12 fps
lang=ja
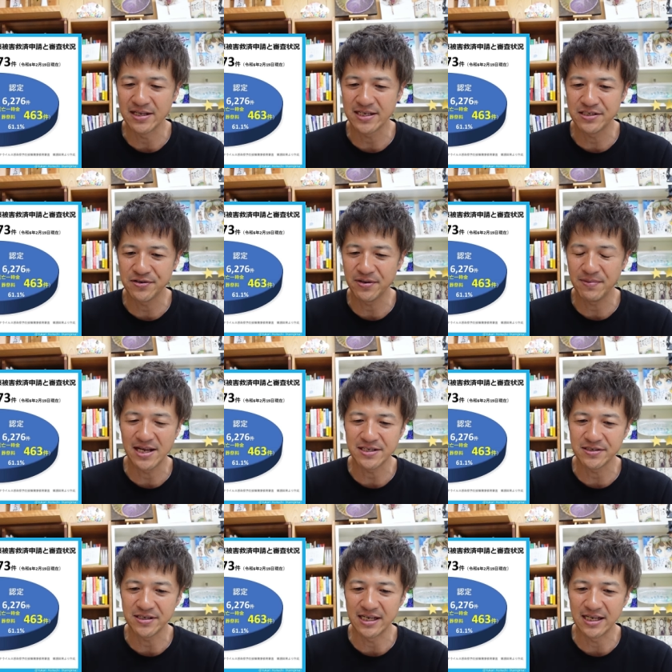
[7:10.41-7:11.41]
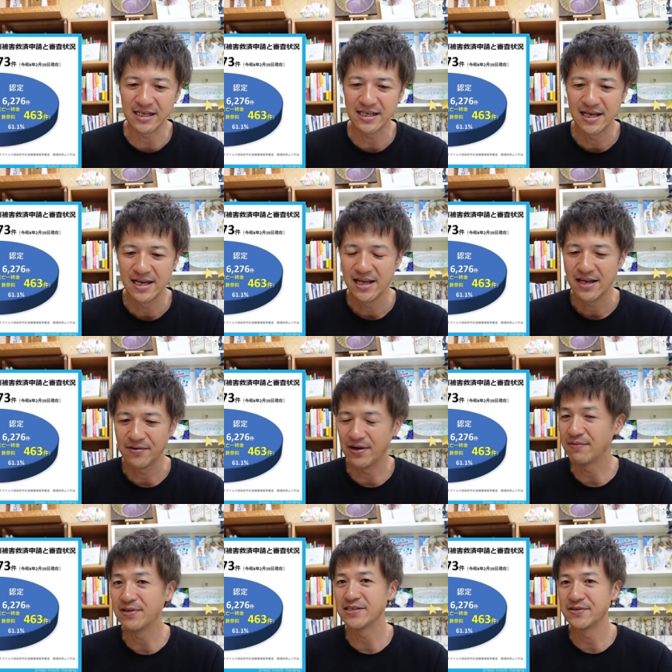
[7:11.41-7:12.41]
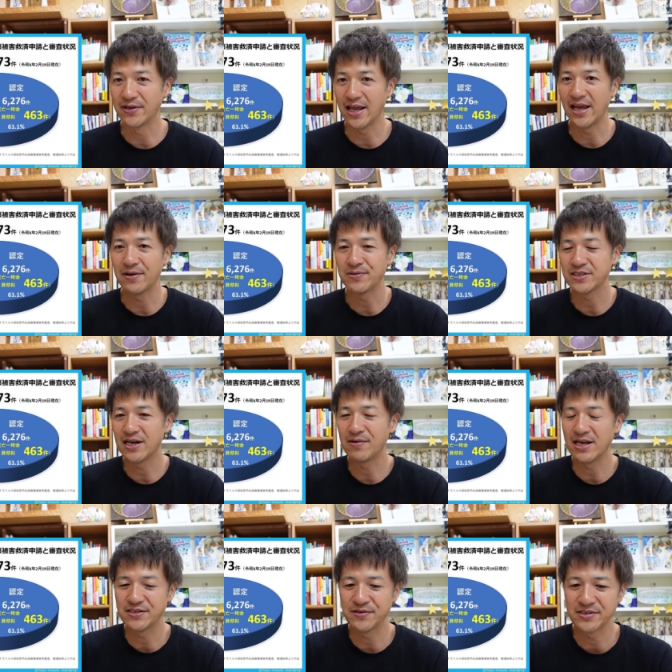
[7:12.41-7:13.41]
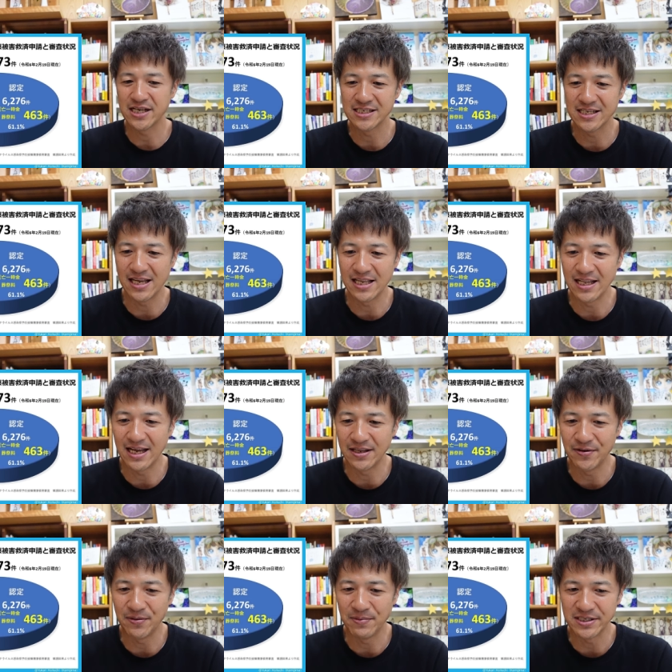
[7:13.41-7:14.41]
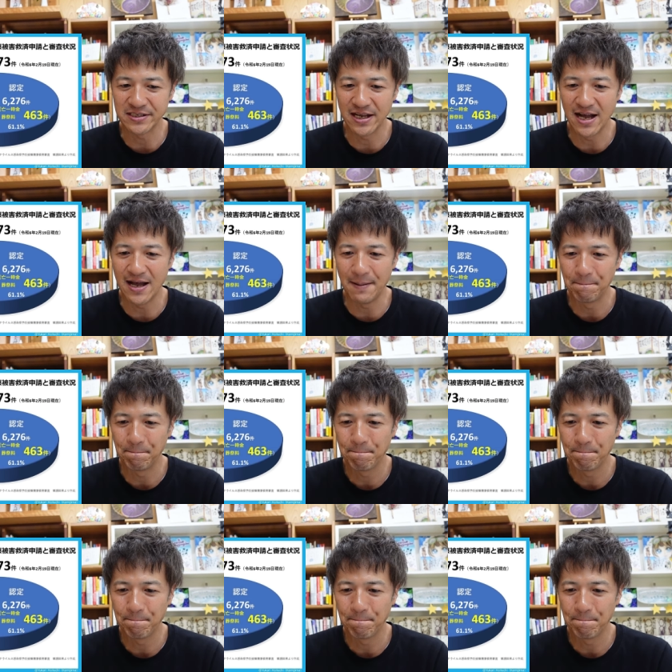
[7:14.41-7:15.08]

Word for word: 非常に見やすいグラフですので、こちらを活用させていただいておりますが、